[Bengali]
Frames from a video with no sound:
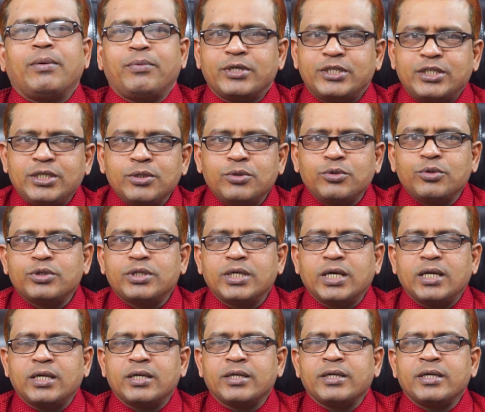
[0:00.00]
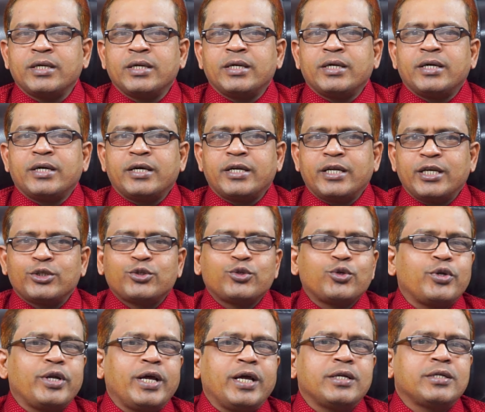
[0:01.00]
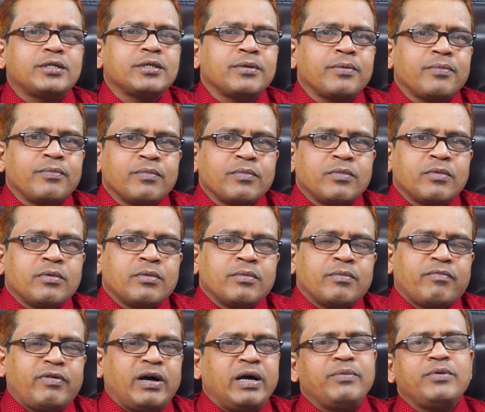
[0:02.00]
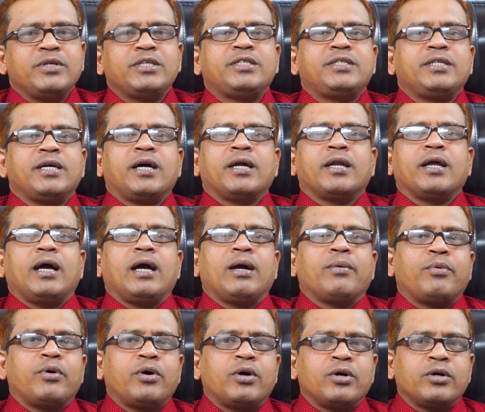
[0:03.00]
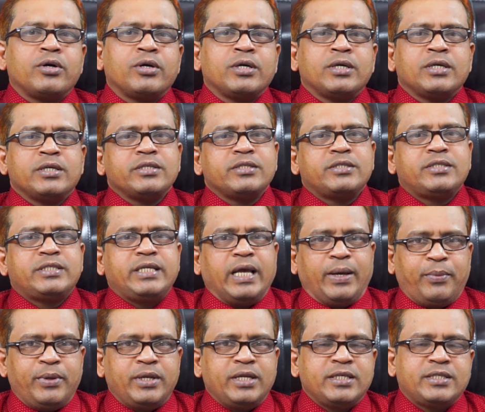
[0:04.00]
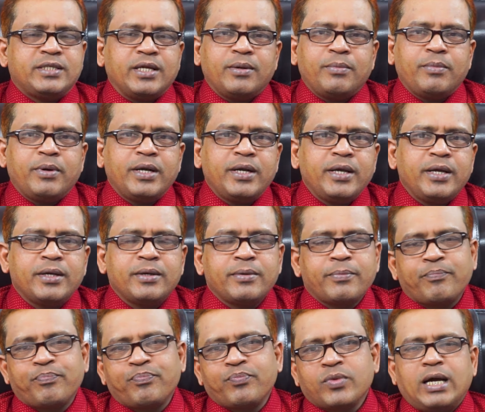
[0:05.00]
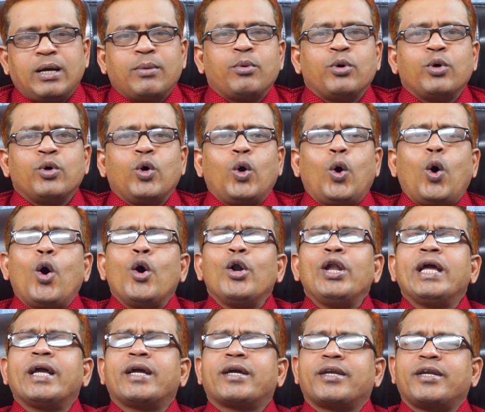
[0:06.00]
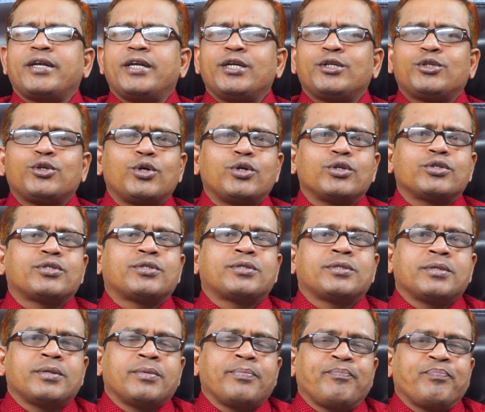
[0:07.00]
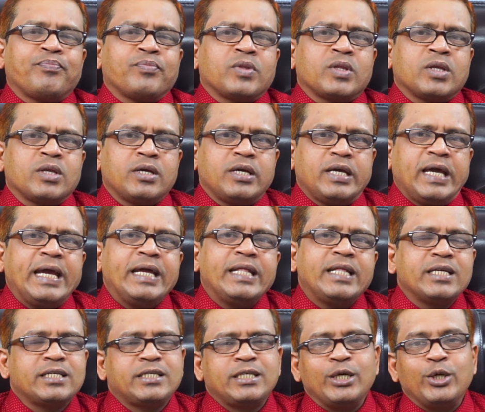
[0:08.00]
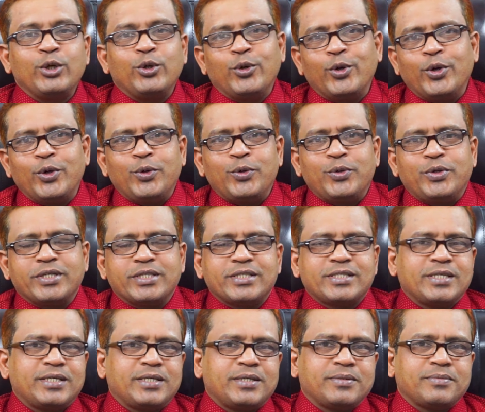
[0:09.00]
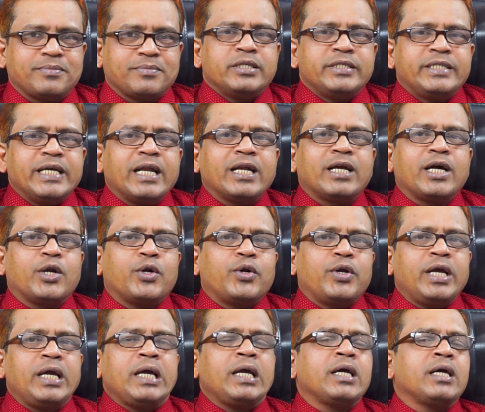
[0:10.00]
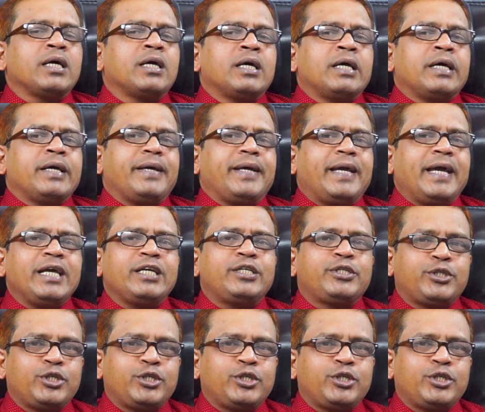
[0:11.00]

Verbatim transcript: আবাসিক হোটেল রেস্টুরেন্ট ফাইভ স্টার এবং সেভেন স্টার মানের এবং অনেক রিসোর্স এই দেশে গড়ে উঠেছে যার কারণে এই